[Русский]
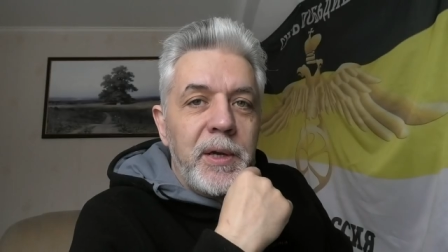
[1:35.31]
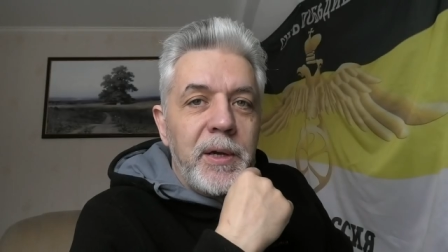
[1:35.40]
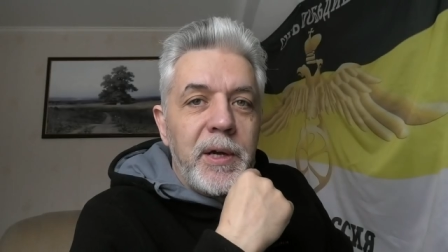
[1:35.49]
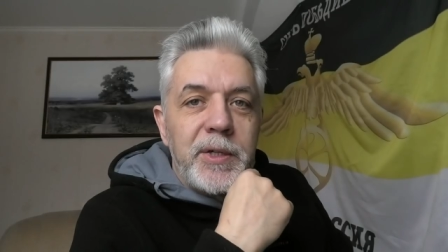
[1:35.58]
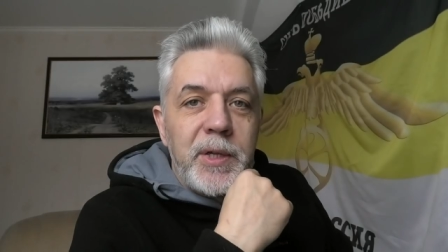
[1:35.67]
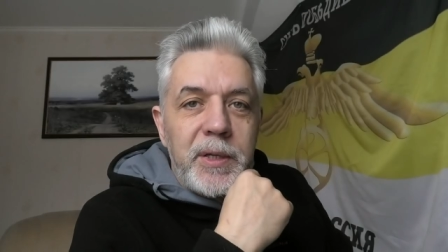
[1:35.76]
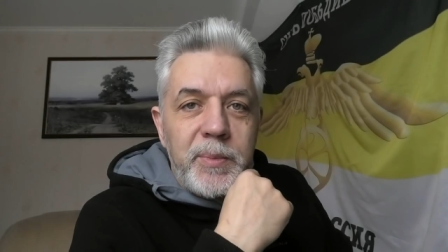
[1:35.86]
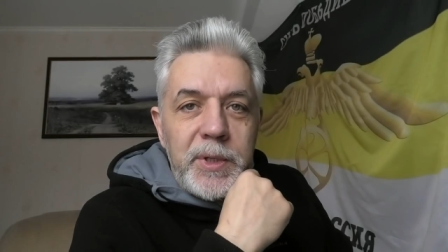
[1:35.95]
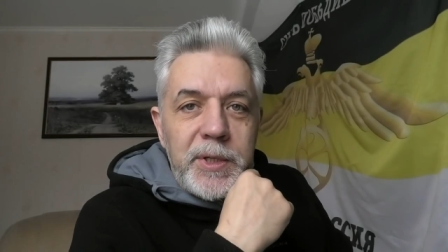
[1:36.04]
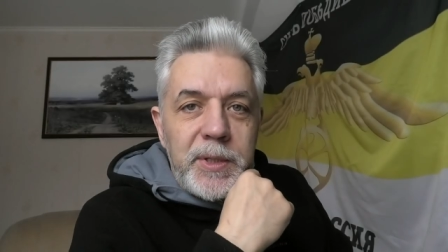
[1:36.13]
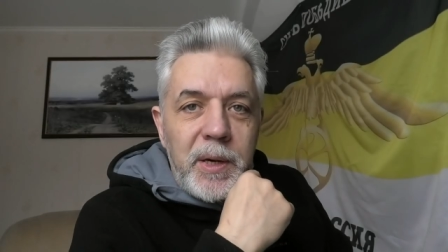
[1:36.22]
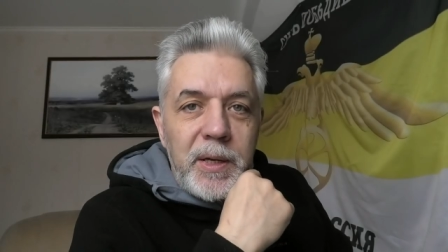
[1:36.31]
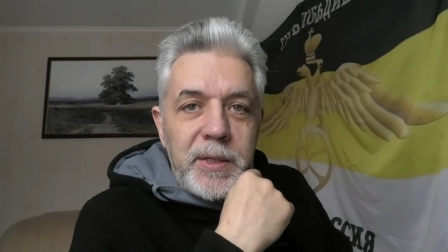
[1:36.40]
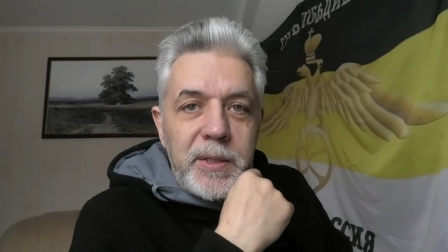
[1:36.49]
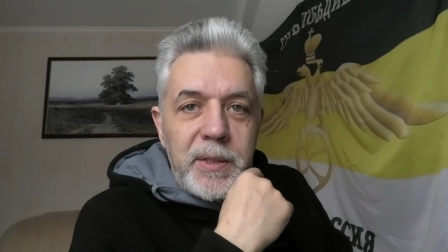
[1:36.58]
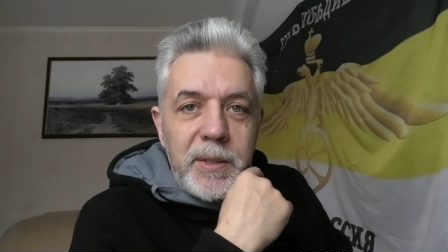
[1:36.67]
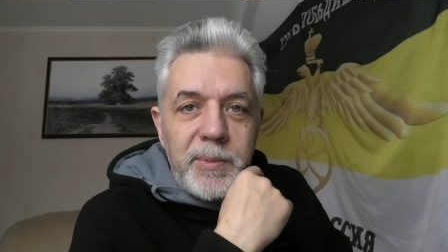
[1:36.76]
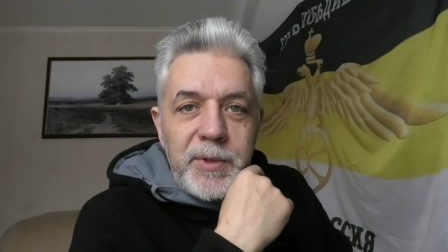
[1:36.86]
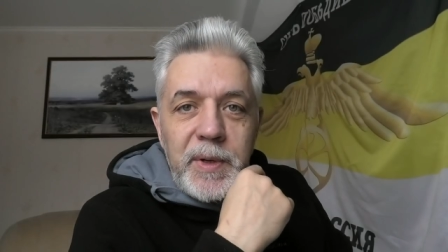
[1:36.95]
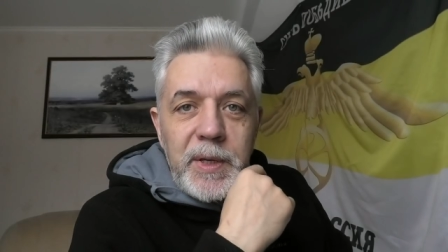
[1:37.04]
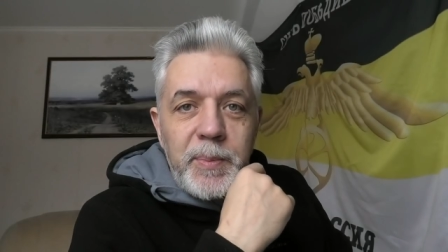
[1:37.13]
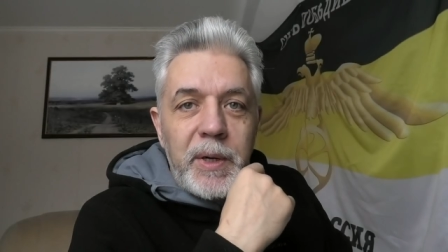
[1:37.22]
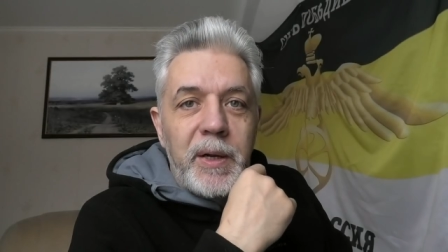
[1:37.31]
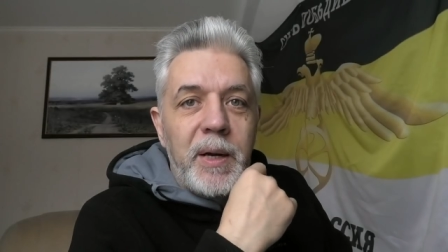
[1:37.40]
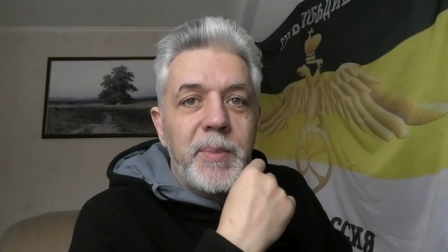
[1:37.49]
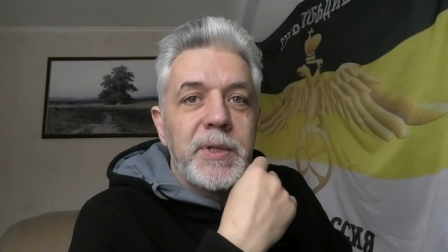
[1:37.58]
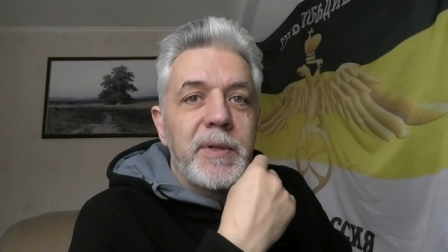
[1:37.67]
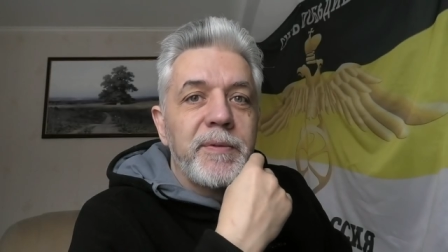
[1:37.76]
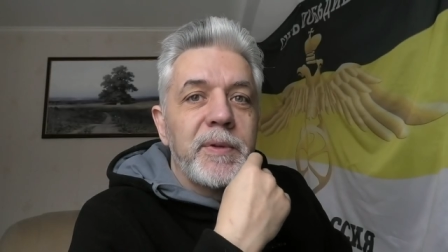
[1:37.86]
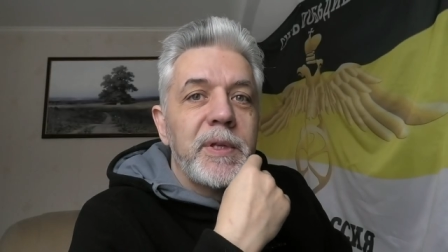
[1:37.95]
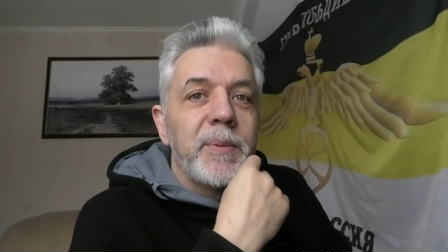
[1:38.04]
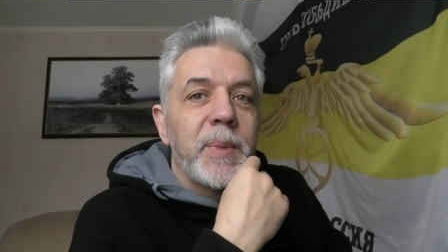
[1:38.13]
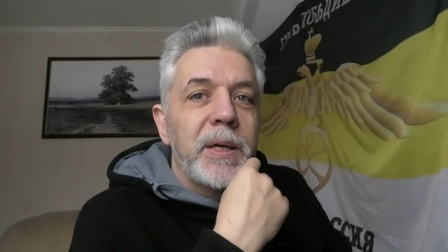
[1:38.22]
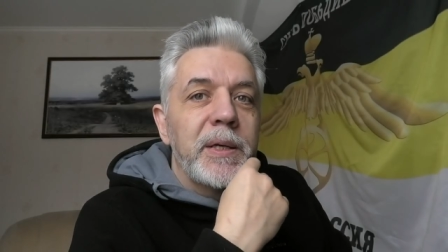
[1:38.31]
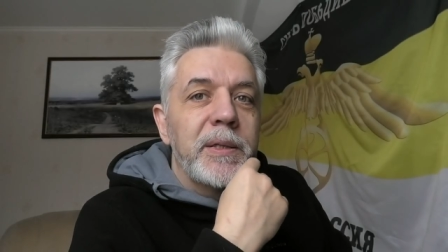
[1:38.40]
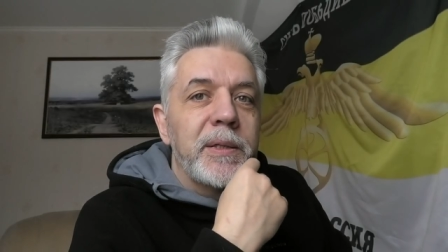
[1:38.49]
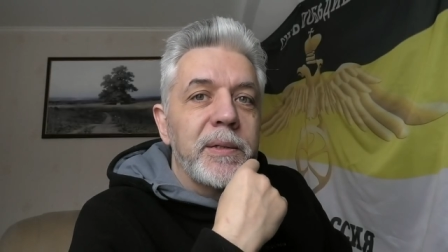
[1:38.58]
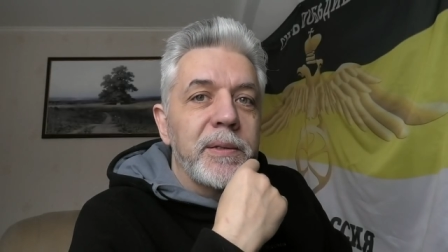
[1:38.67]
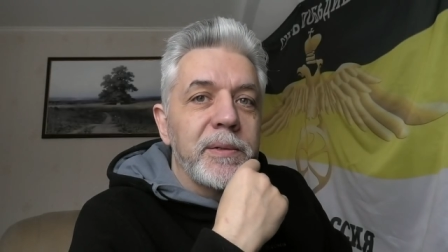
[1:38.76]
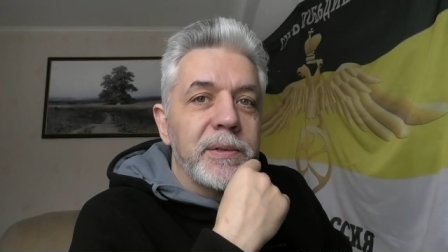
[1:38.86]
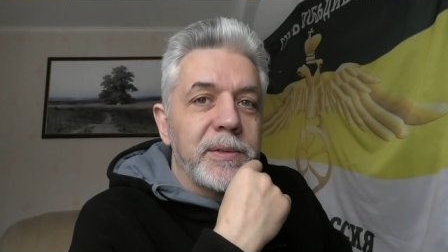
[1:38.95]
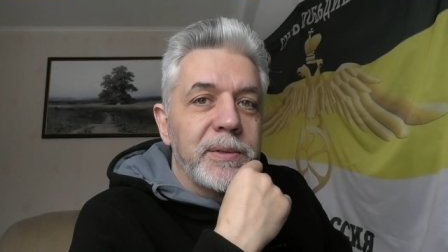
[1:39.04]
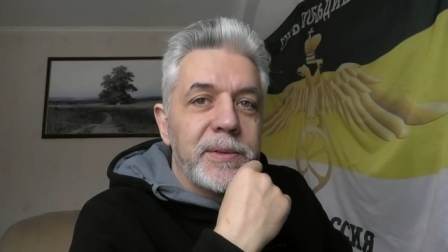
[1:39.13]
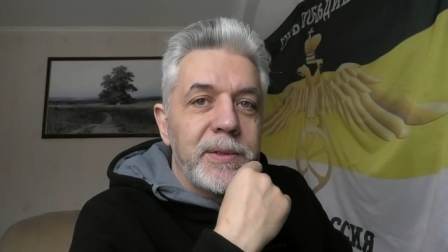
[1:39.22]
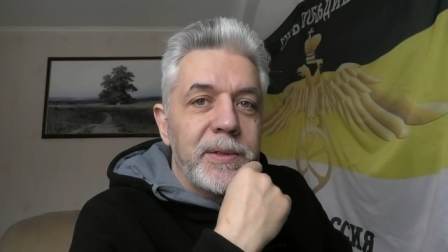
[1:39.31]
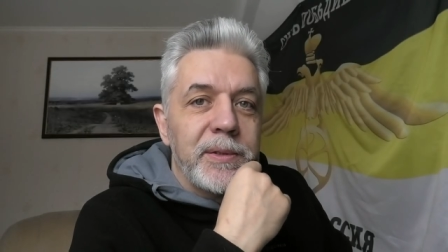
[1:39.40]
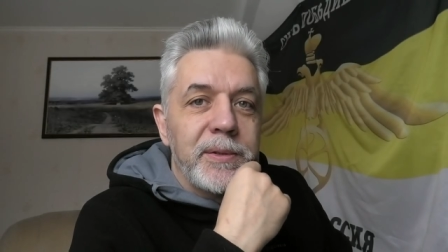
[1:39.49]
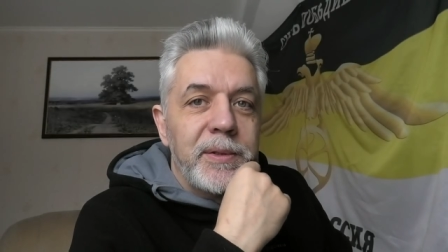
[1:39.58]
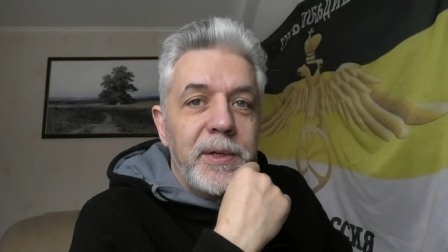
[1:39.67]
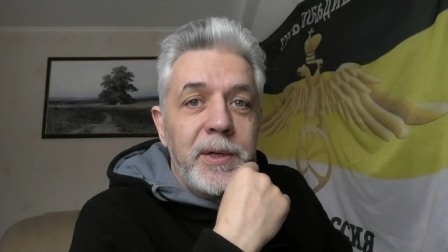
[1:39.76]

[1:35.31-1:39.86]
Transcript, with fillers: Каждая администрация там своих программистов нанимает, э, и